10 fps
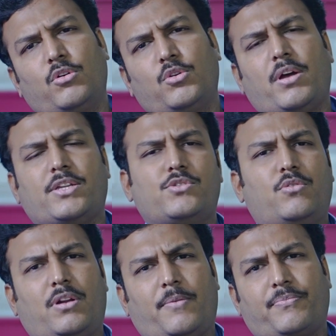கோன் டு
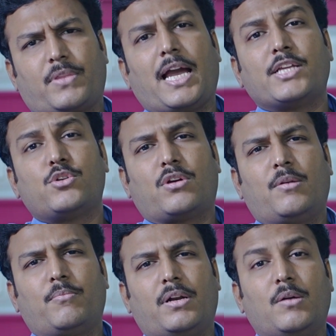ஆன்ஜியோகிராம்
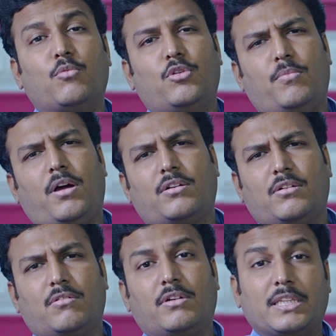ஆன்ஜியோகிராம் பண்ணால் மூணு பிளாக்
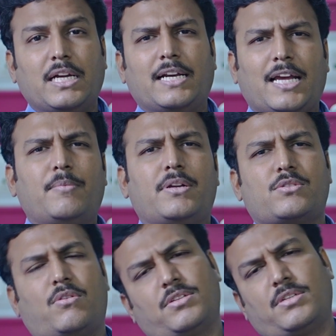இருக்கும் இதுதான்
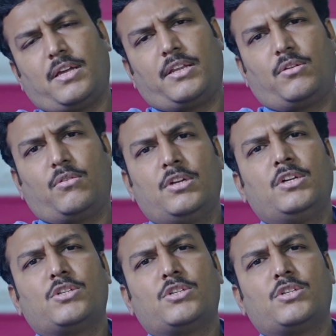டயபெட்டிஸோட சினாரியோ